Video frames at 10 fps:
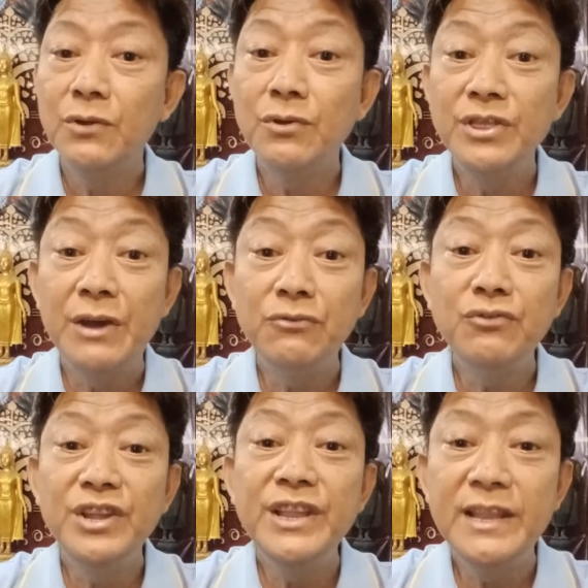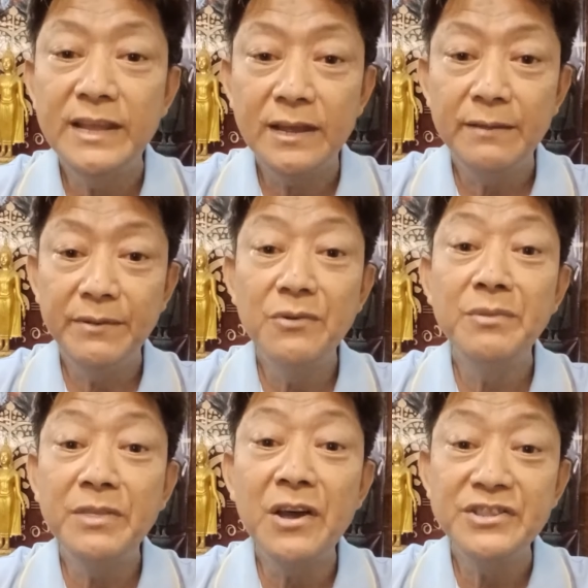คนแถวสุรินทร์น่ะเป็นคน
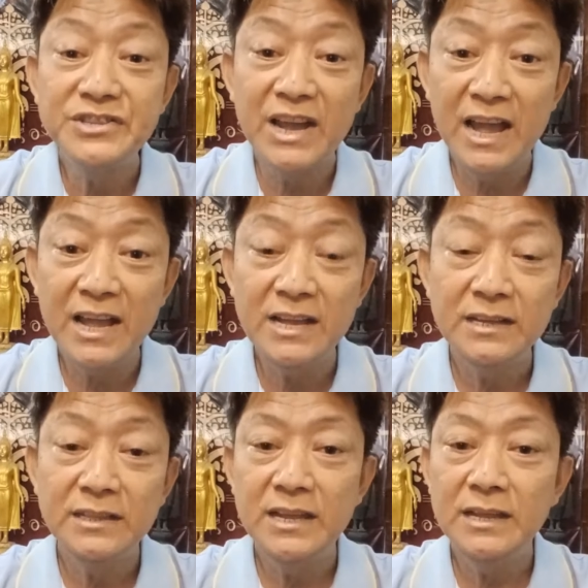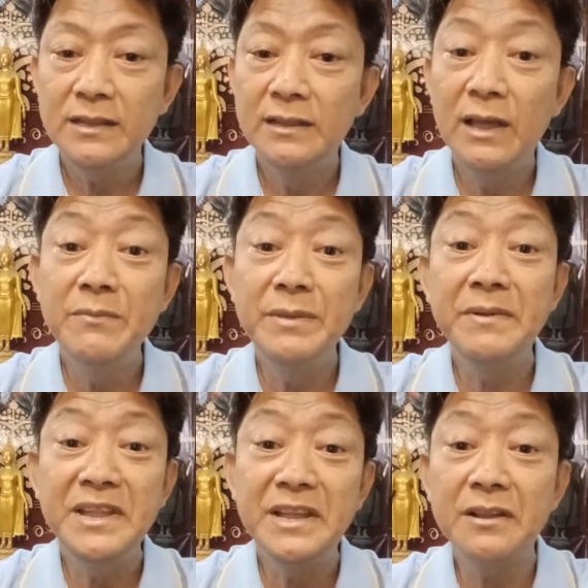ต้อนช้างนะเรามีพ
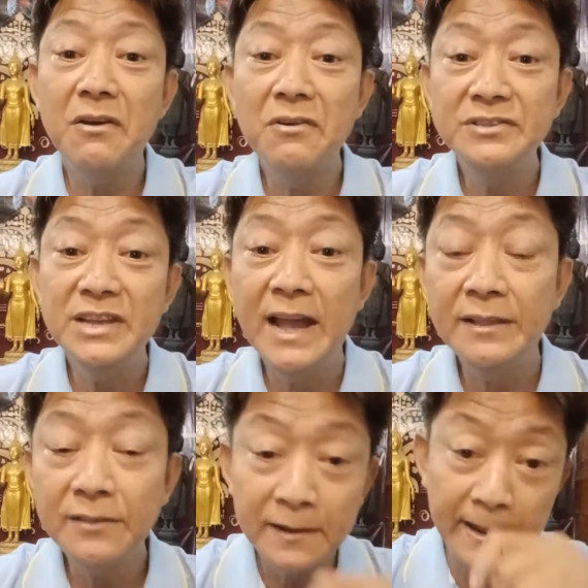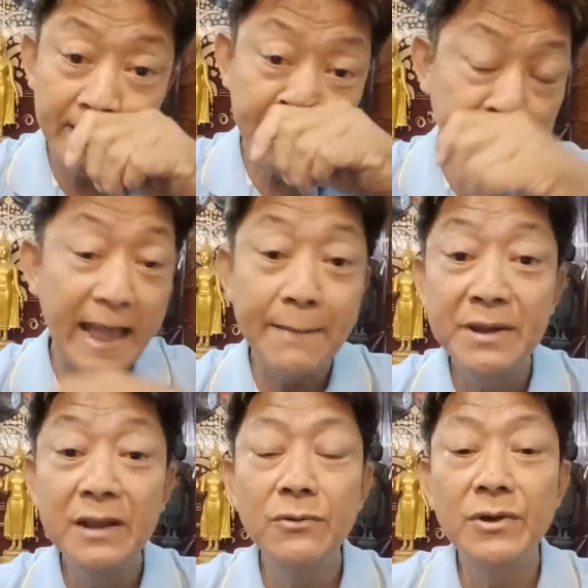ระเนียดคล้องช้างตอนนั้นน่ะตาม
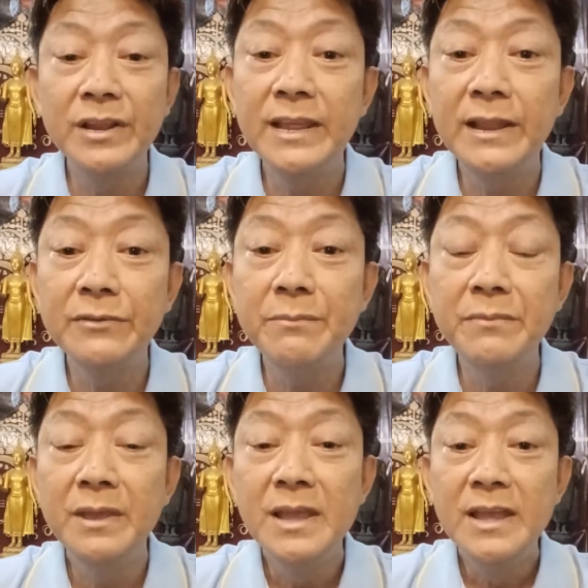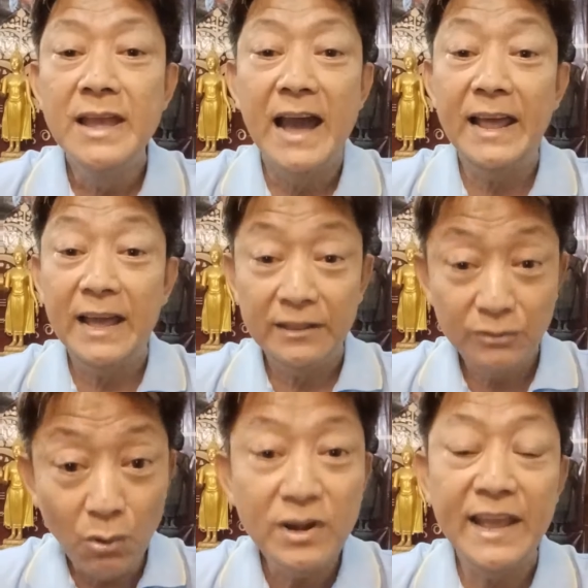เมืองหลวงเนี่ยเราจะมีอะ
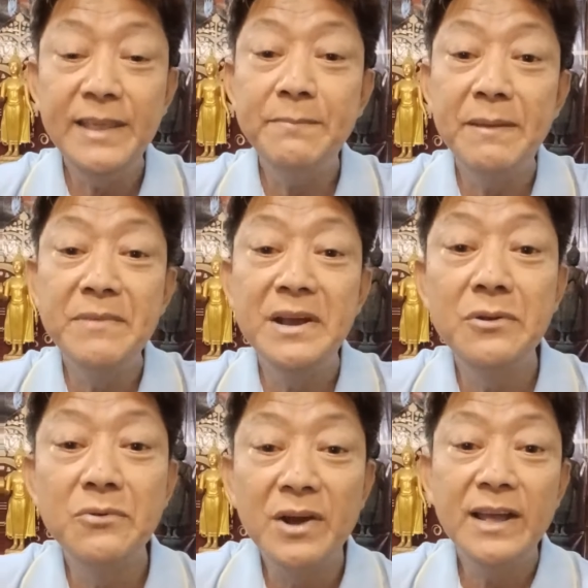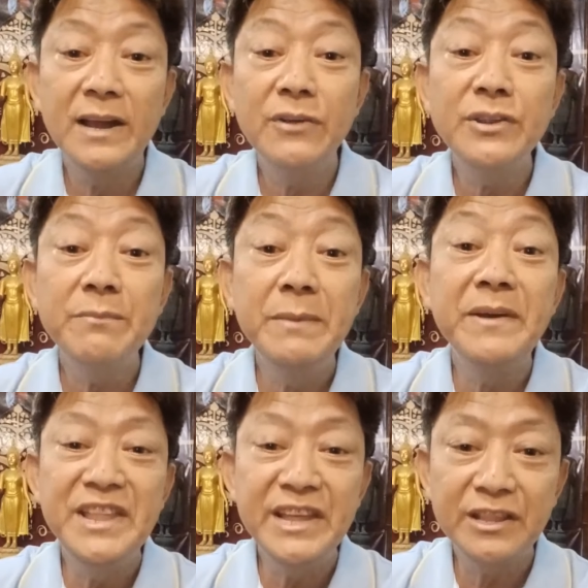ตรงไหนที่เป็นเมืองหลวงอ่ะเขาจะมีพ
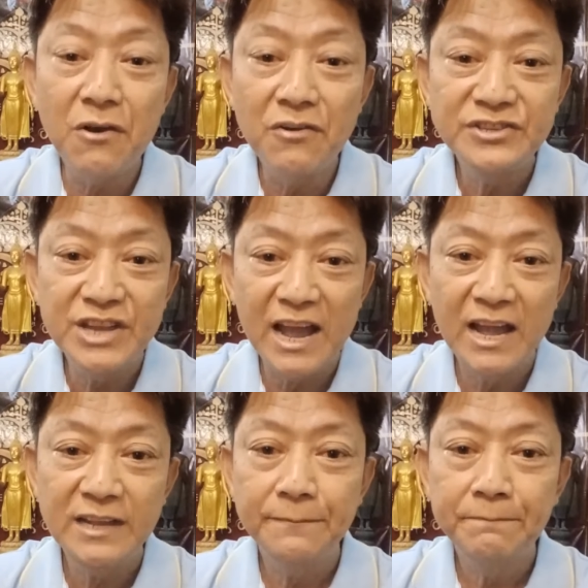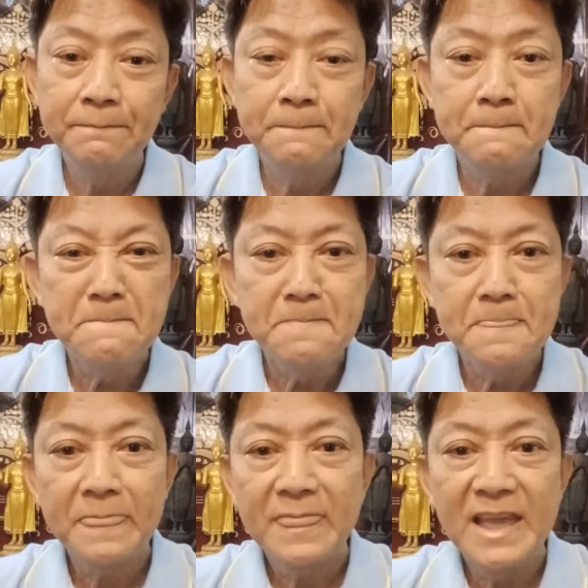ระเนียดคล้องช้าง
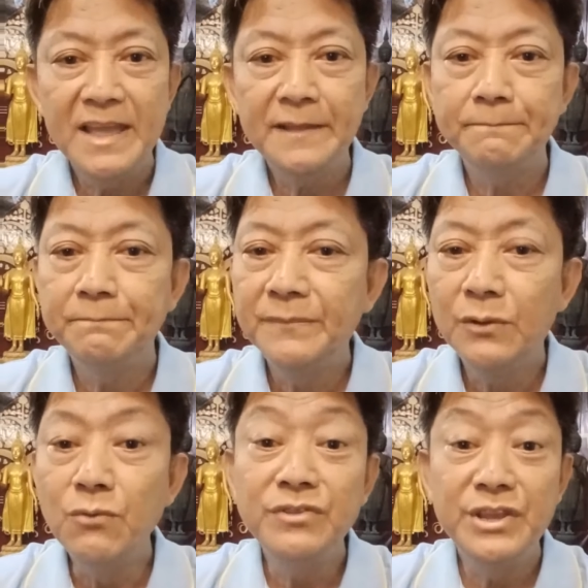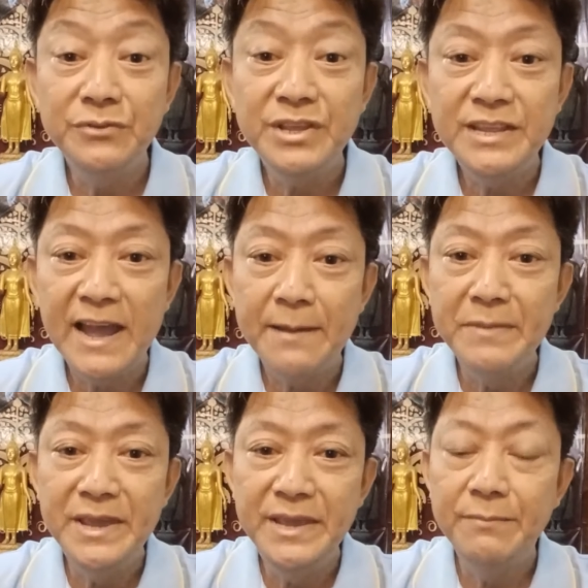นะกรุงศรีอยุธยา
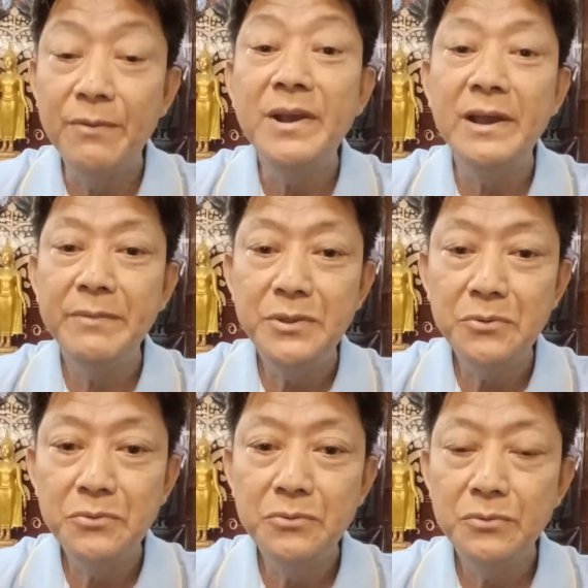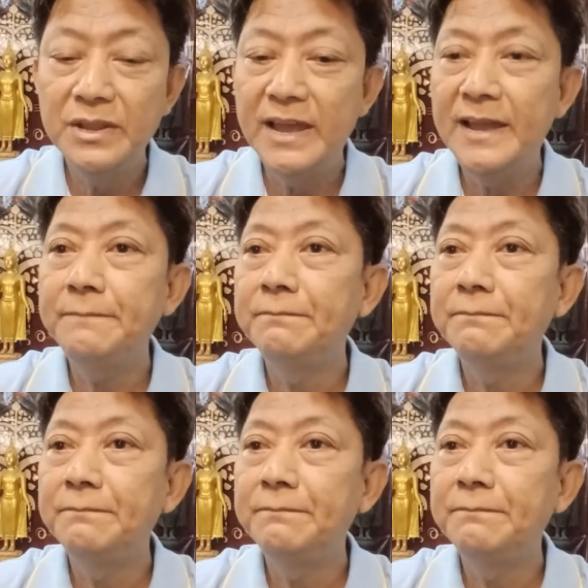มีผมเคยไปดูนะ